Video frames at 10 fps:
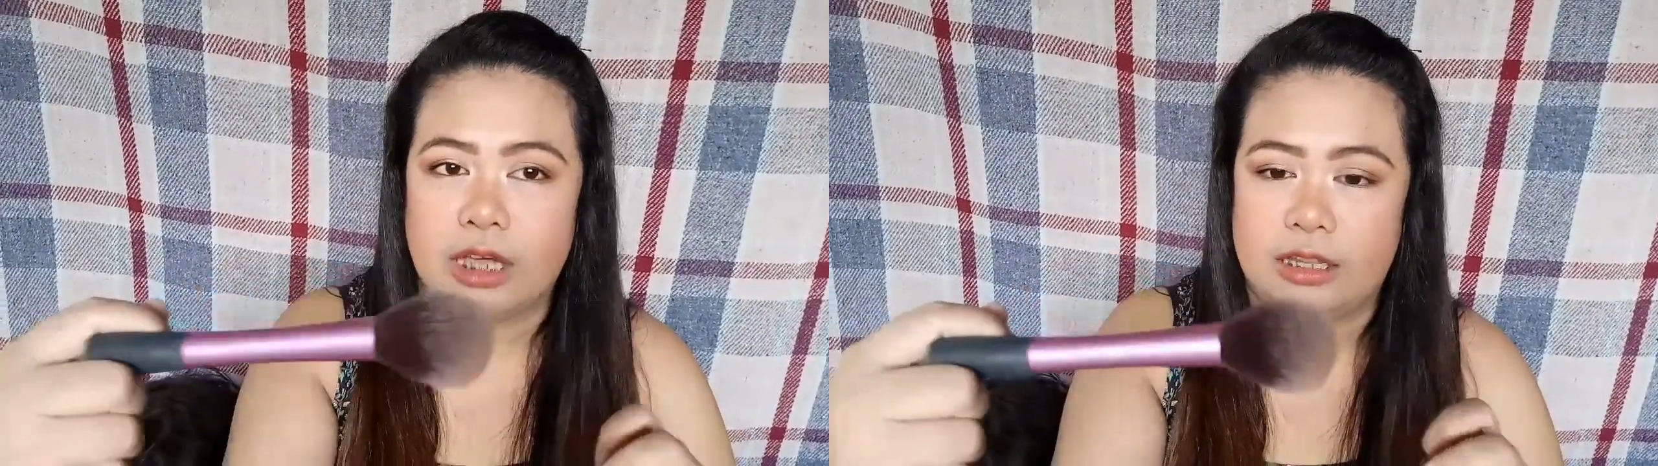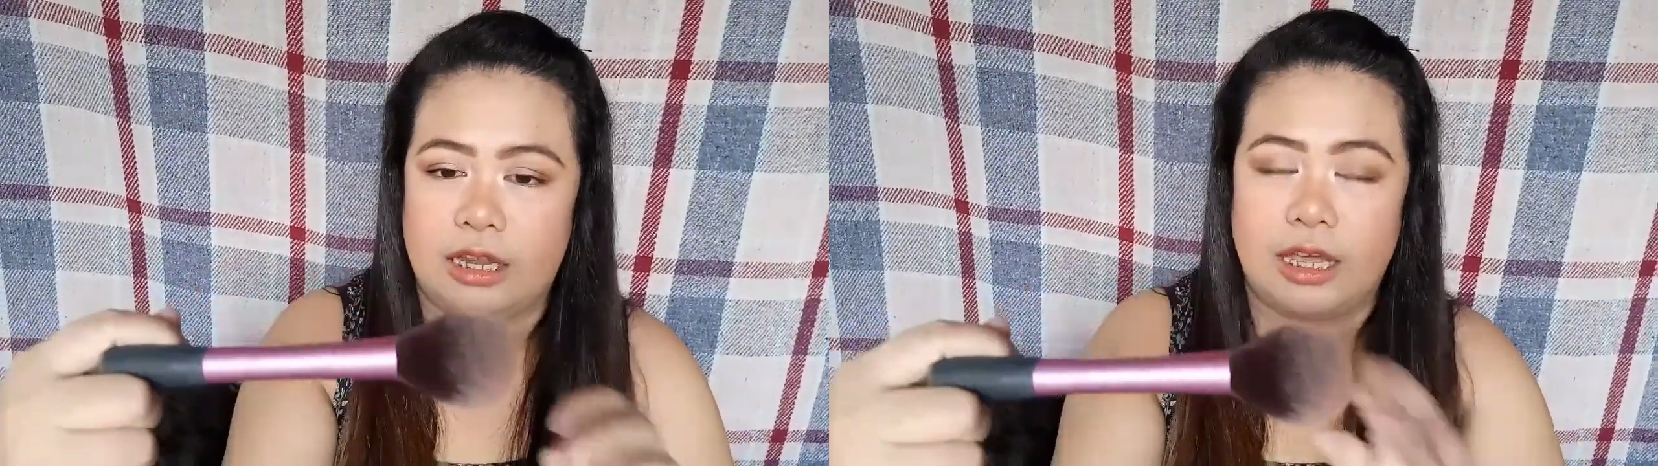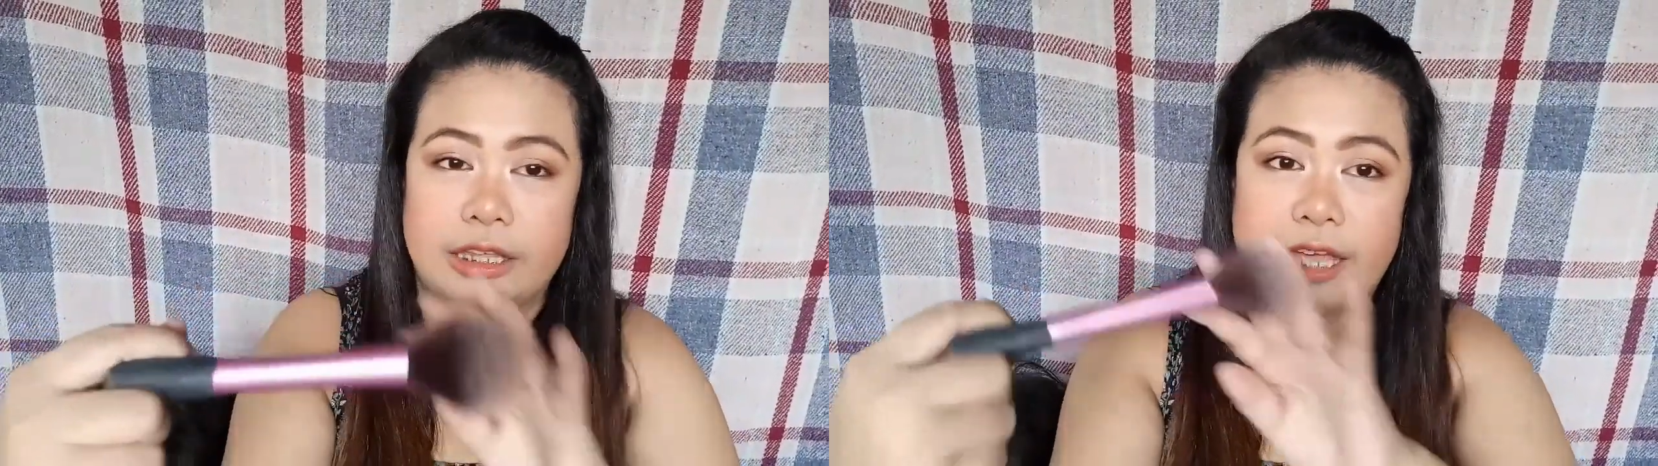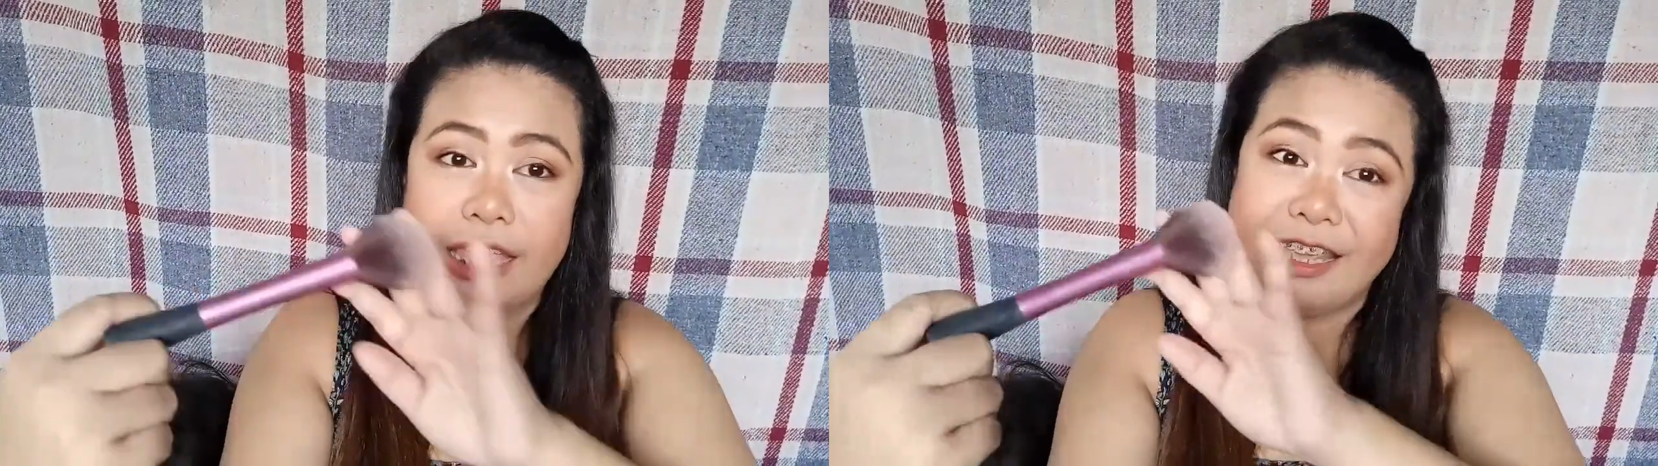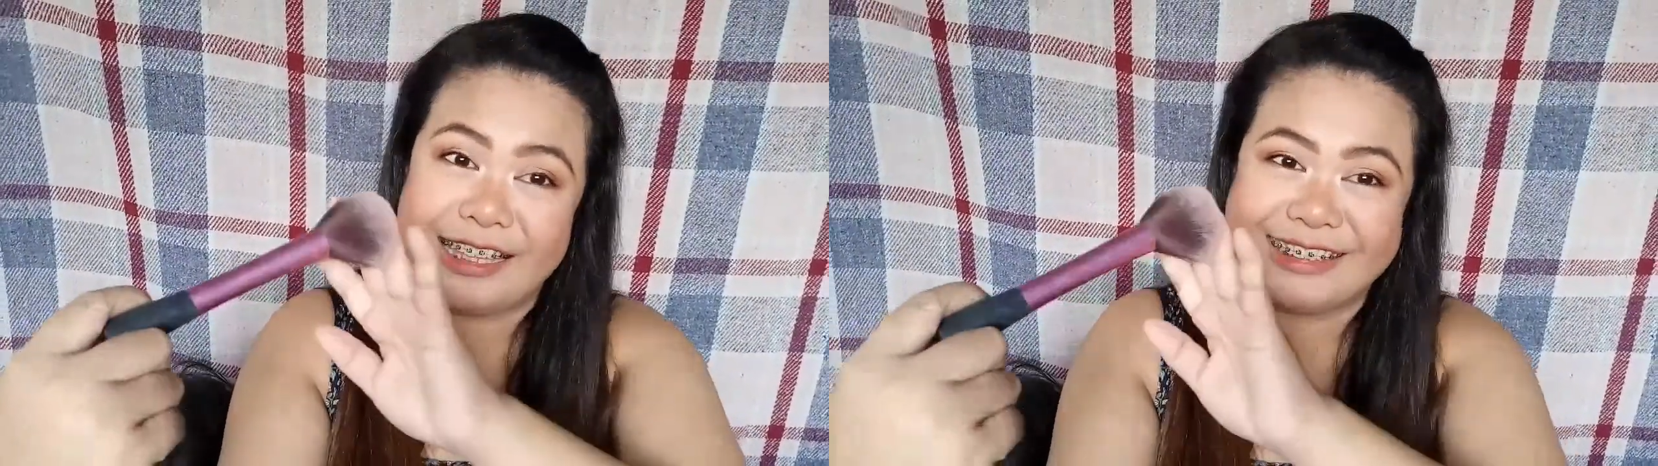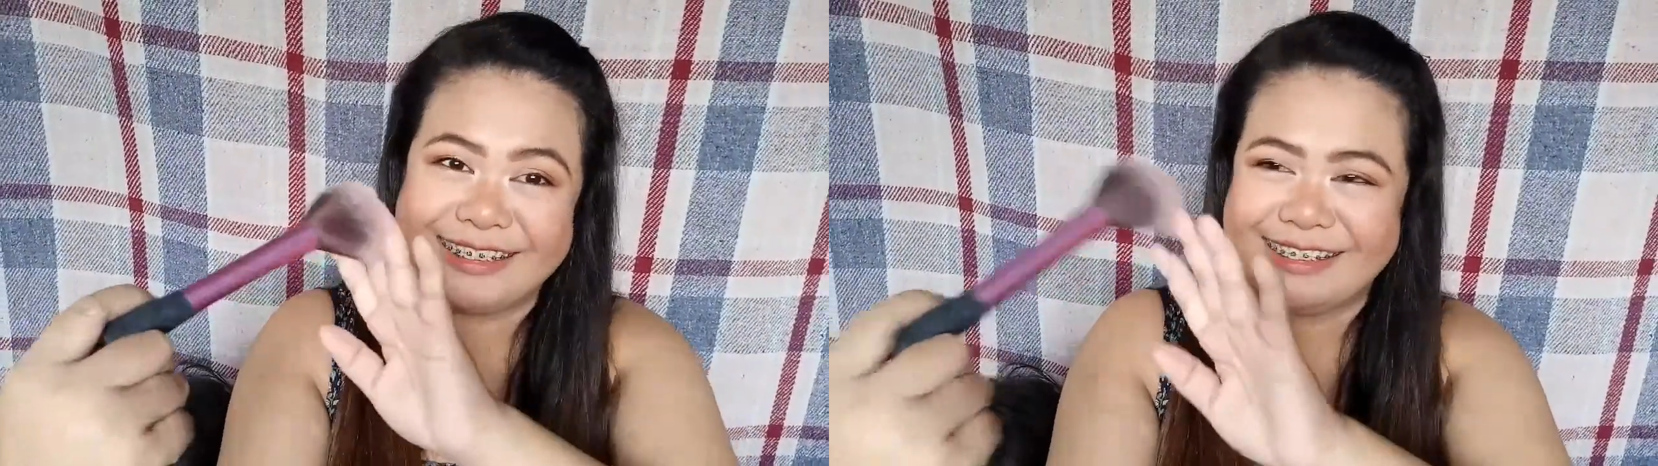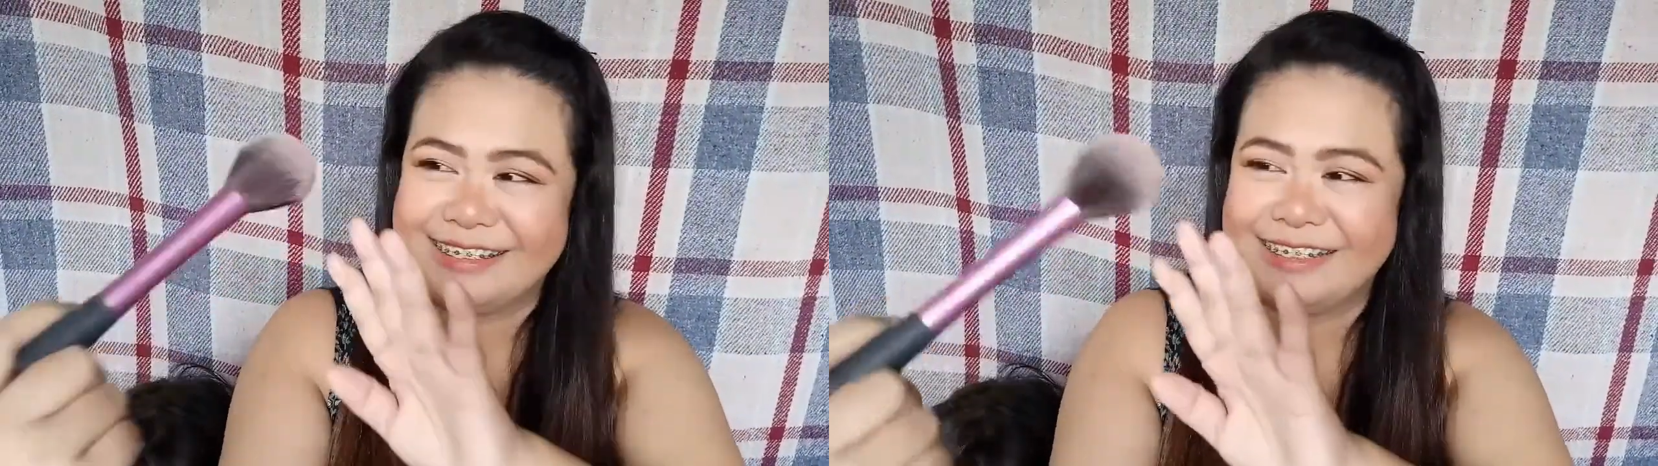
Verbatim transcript: sa kanila. Kaya, ayan.